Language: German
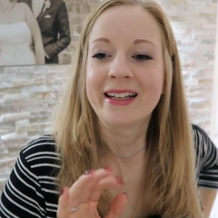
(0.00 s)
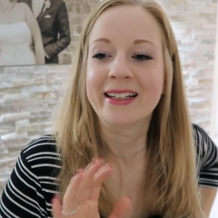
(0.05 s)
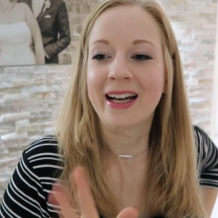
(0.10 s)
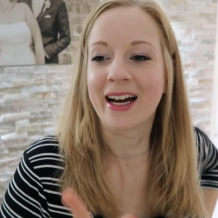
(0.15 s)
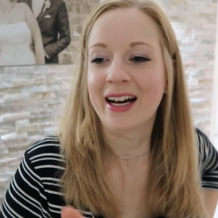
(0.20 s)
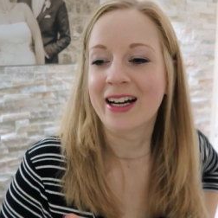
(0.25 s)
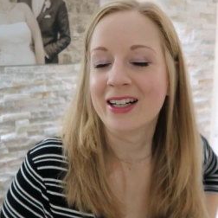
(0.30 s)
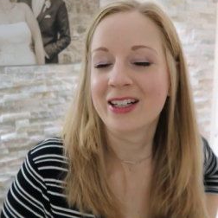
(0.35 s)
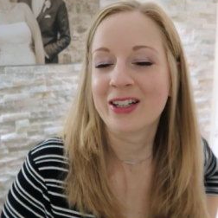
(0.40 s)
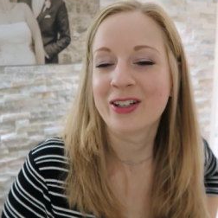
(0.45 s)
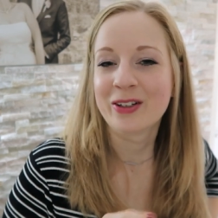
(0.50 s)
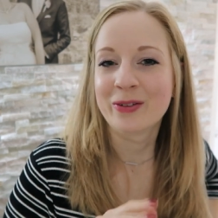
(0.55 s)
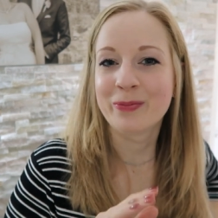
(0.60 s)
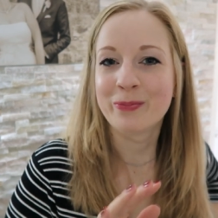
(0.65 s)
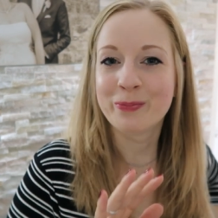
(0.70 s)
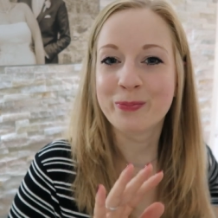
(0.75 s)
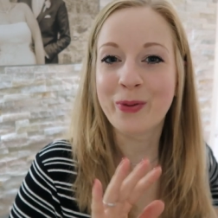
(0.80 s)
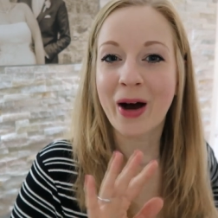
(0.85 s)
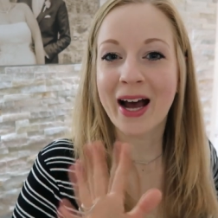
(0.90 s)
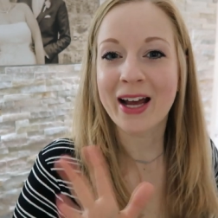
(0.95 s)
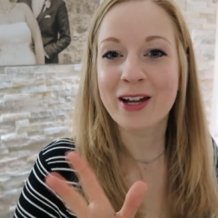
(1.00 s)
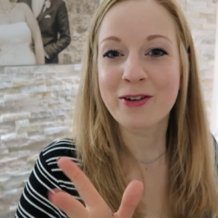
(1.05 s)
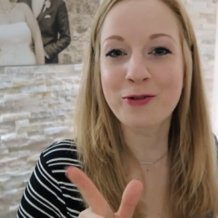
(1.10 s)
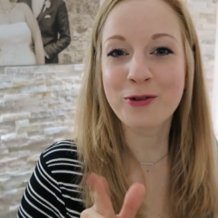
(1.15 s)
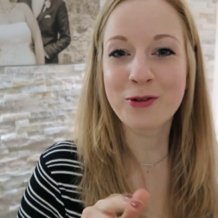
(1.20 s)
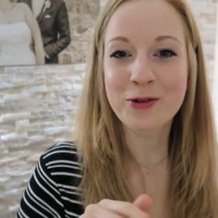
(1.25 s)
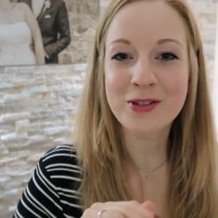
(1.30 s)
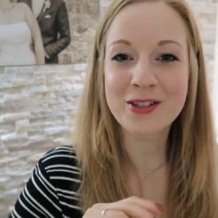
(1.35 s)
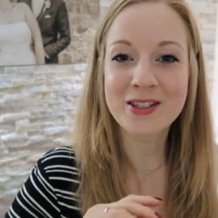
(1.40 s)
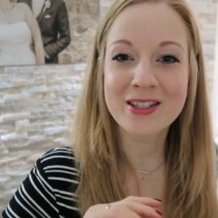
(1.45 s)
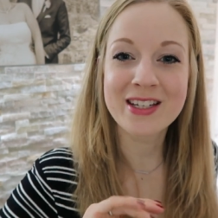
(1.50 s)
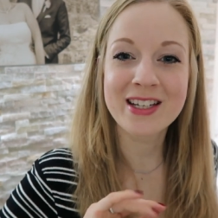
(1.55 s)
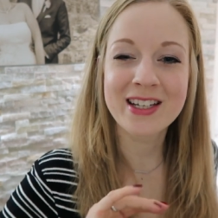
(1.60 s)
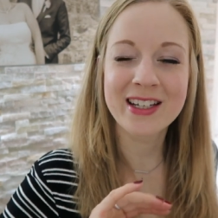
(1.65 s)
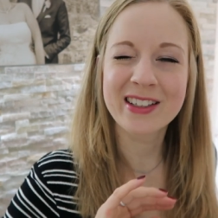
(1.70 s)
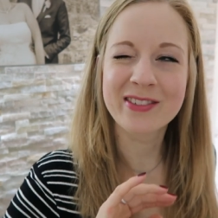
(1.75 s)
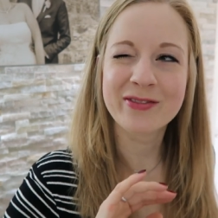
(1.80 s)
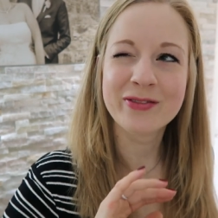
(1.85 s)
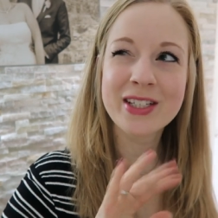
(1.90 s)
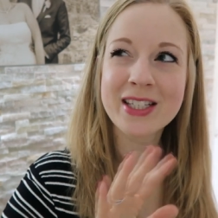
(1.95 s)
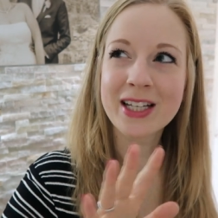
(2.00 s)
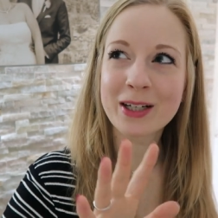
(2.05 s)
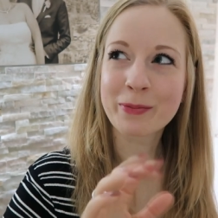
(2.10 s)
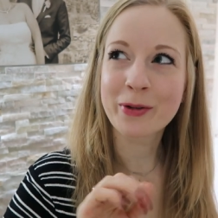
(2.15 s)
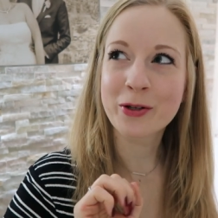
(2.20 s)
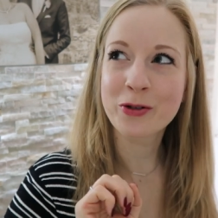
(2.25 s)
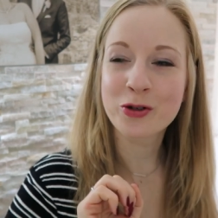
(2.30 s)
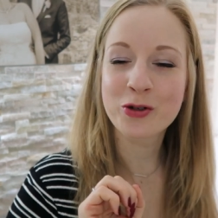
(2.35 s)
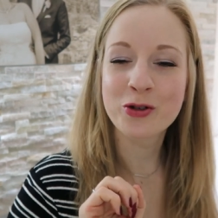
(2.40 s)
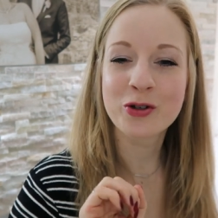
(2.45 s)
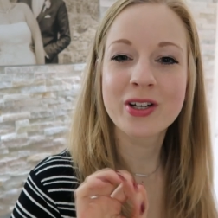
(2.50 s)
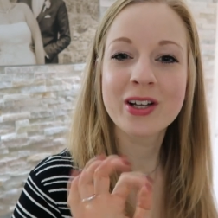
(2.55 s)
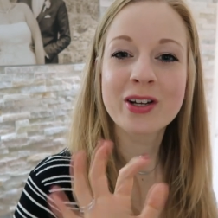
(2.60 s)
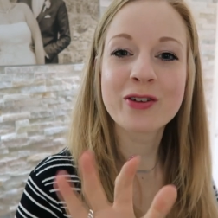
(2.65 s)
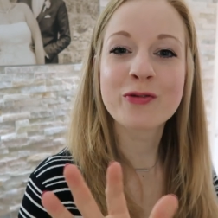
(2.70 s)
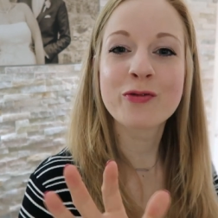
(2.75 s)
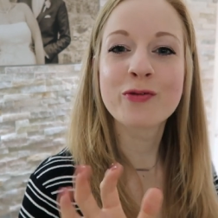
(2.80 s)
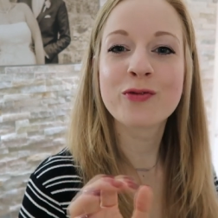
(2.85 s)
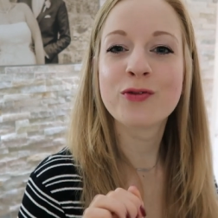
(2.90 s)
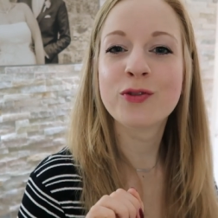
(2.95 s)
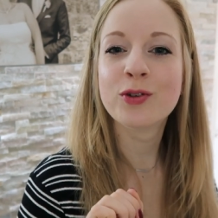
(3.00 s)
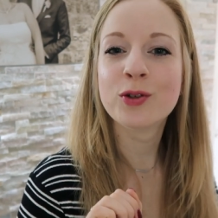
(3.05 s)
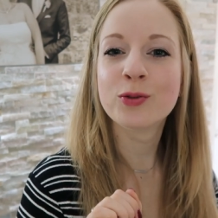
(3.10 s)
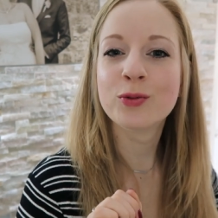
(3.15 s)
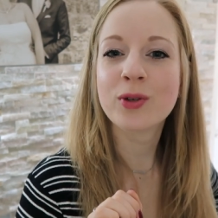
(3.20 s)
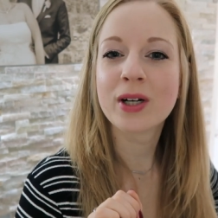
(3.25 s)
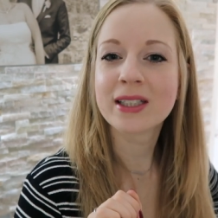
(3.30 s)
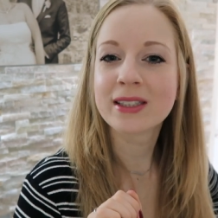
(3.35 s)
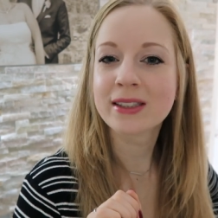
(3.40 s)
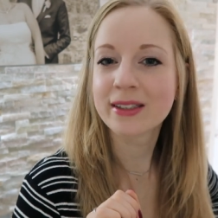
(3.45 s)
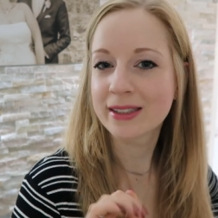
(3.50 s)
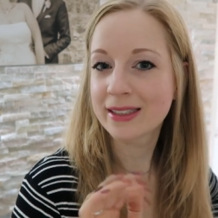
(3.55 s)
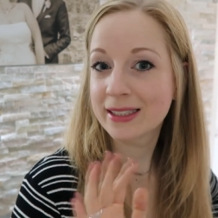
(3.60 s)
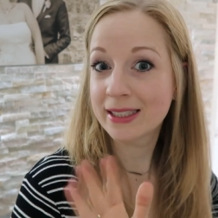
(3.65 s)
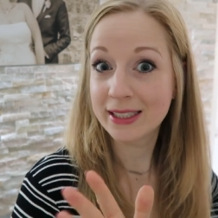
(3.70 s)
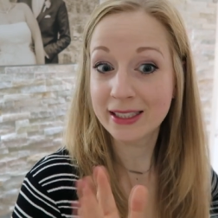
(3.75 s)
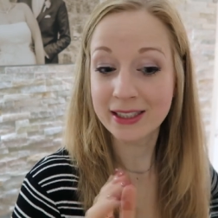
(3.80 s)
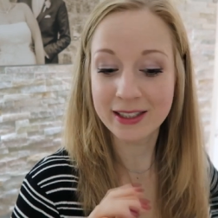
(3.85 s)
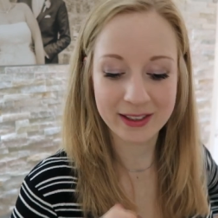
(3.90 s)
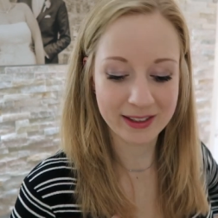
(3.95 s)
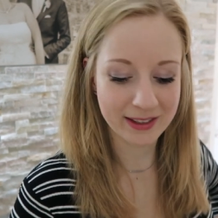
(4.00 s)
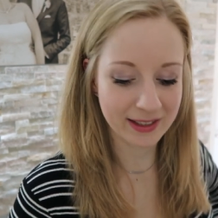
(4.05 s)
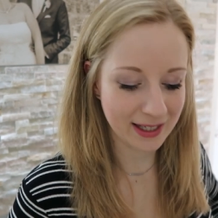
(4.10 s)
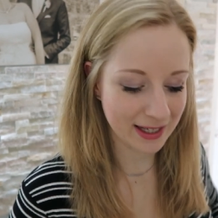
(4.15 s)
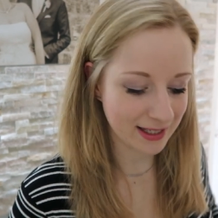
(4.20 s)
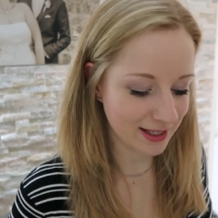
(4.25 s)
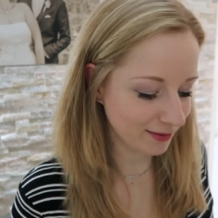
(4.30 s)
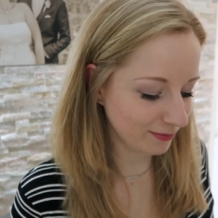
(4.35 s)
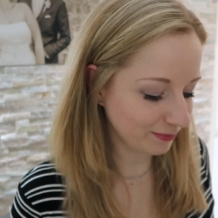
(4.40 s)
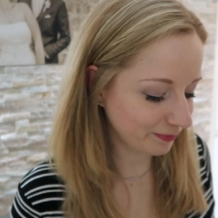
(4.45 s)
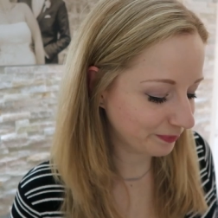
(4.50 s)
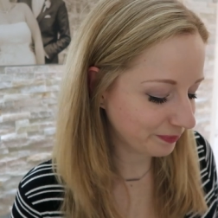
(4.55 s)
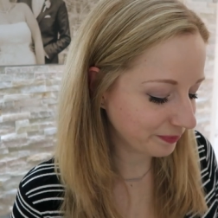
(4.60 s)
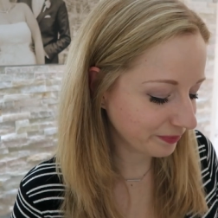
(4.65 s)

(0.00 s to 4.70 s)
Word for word: ja, beeinflussen, wie sagt man so schön, influenzieren lassen